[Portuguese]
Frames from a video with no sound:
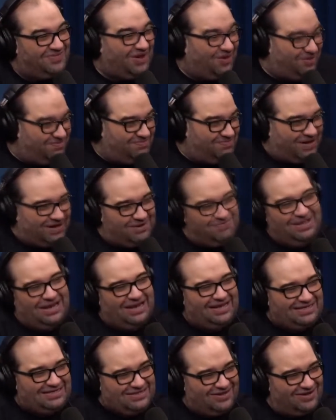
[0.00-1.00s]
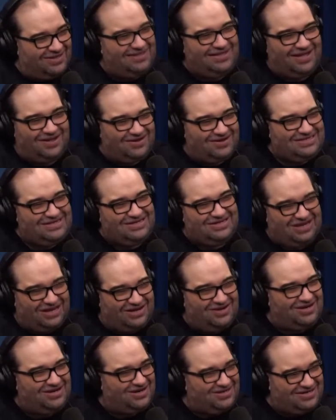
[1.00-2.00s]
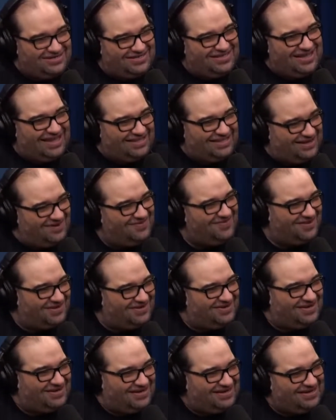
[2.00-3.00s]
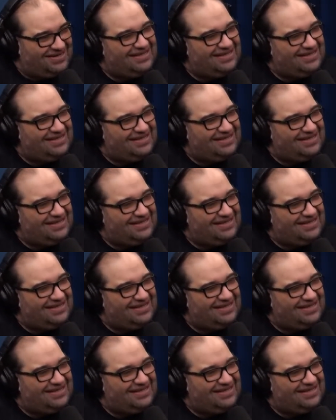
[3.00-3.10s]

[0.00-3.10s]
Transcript: Opa, que beleza, ó, tem oxigênio, a gente tá tranquilo, né?